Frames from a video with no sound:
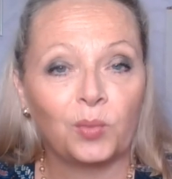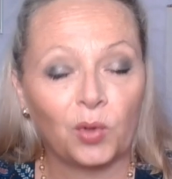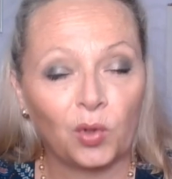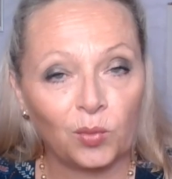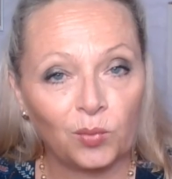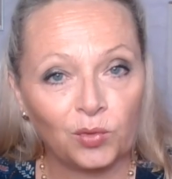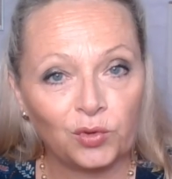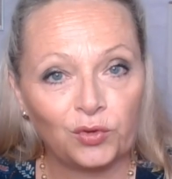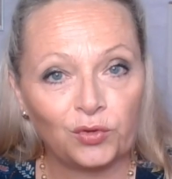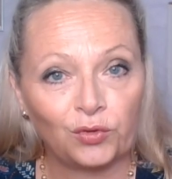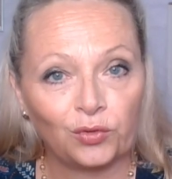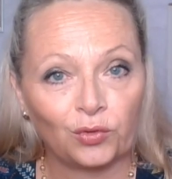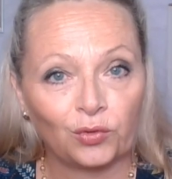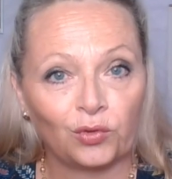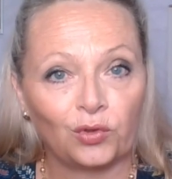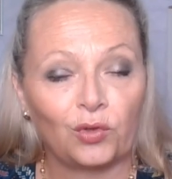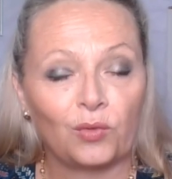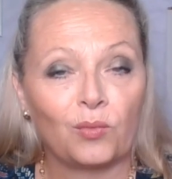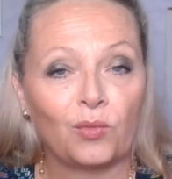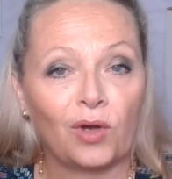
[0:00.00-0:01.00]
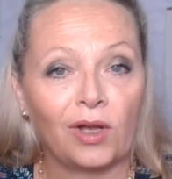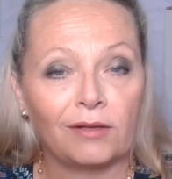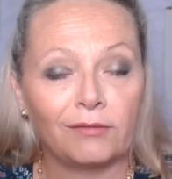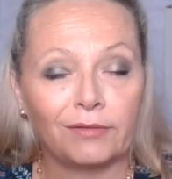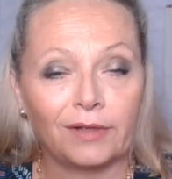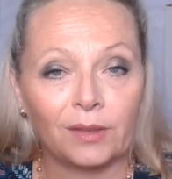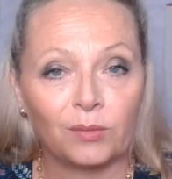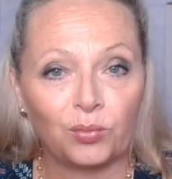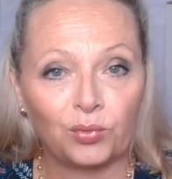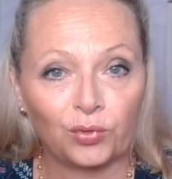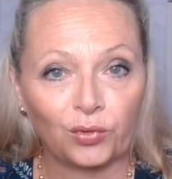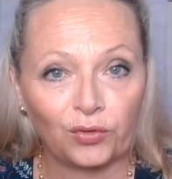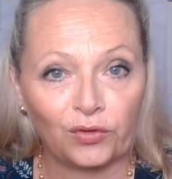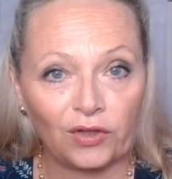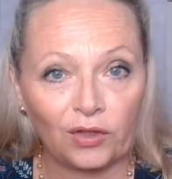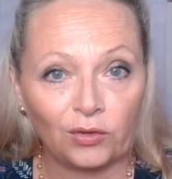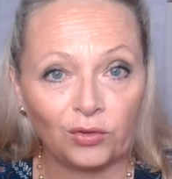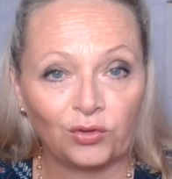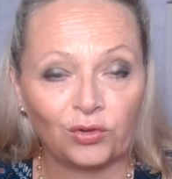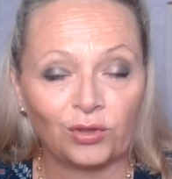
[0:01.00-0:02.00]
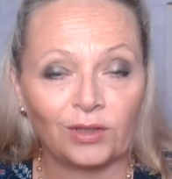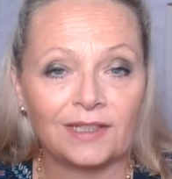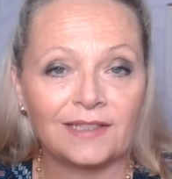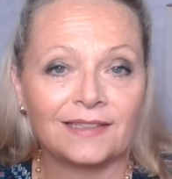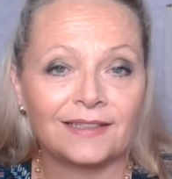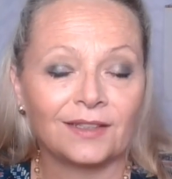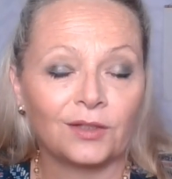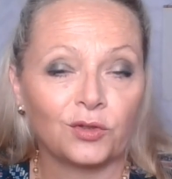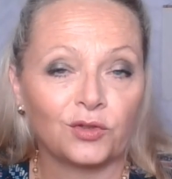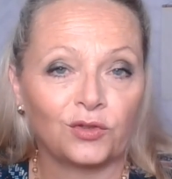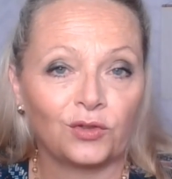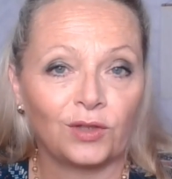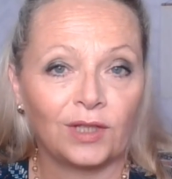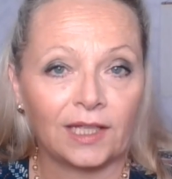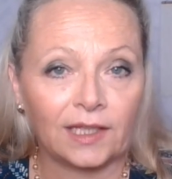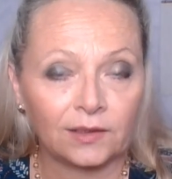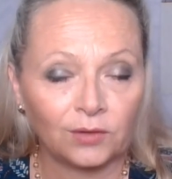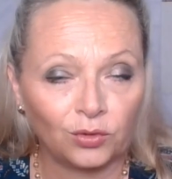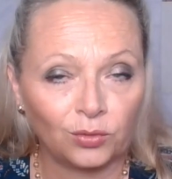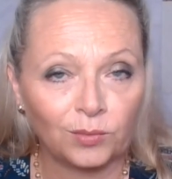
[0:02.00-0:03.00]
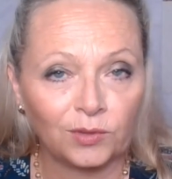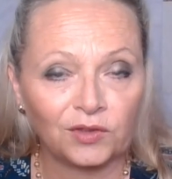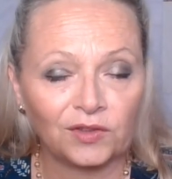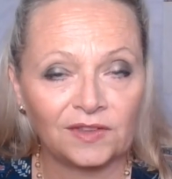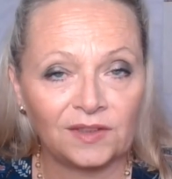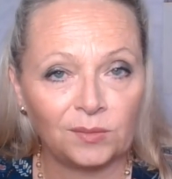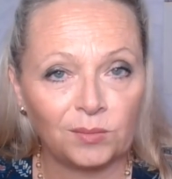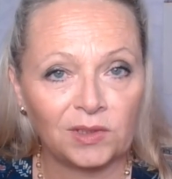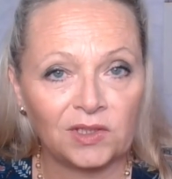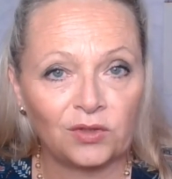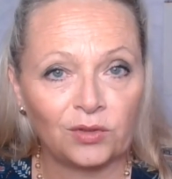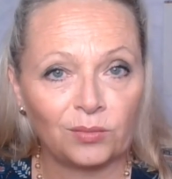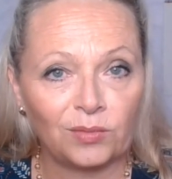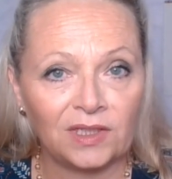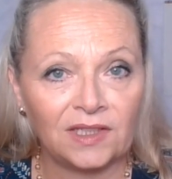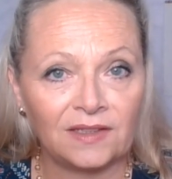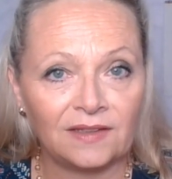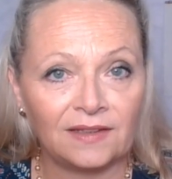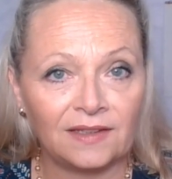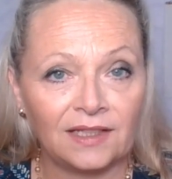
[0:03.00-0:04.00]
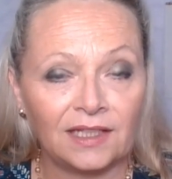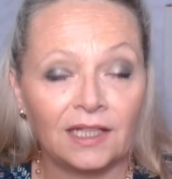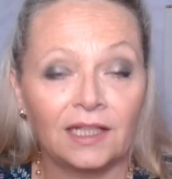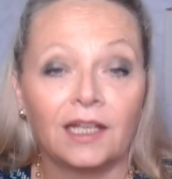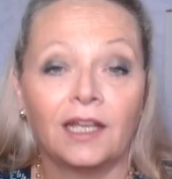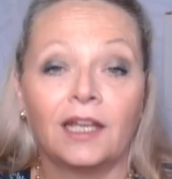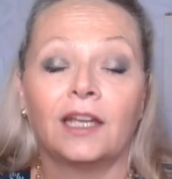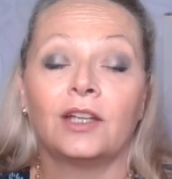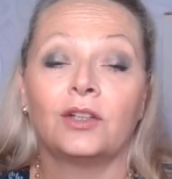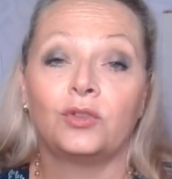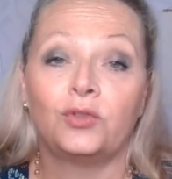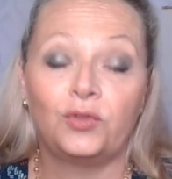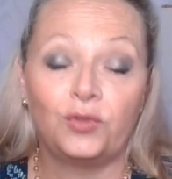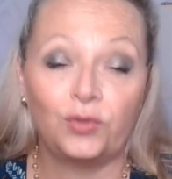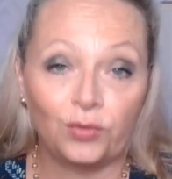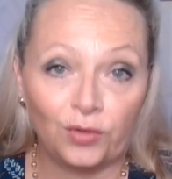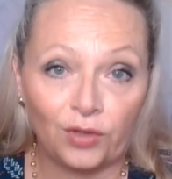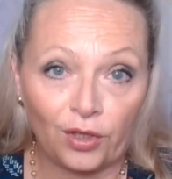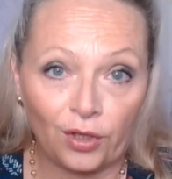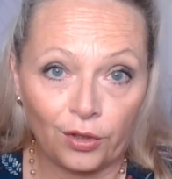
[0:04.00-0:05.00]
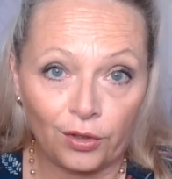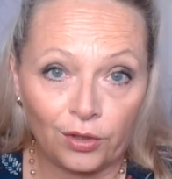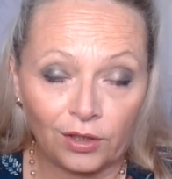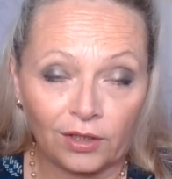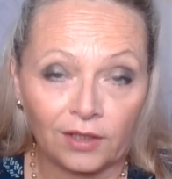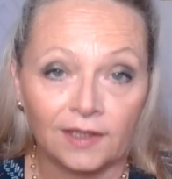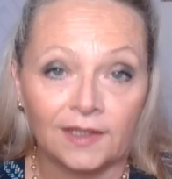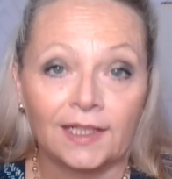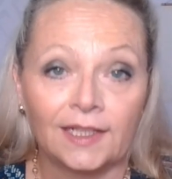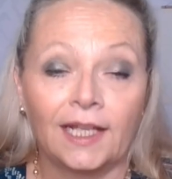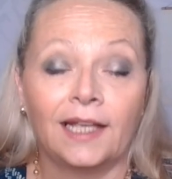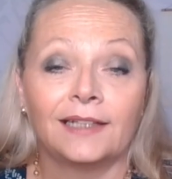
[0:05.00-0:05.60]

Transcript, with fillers: promotion de moins 20% sur les séances de cartomancie médiumnité d'une heure,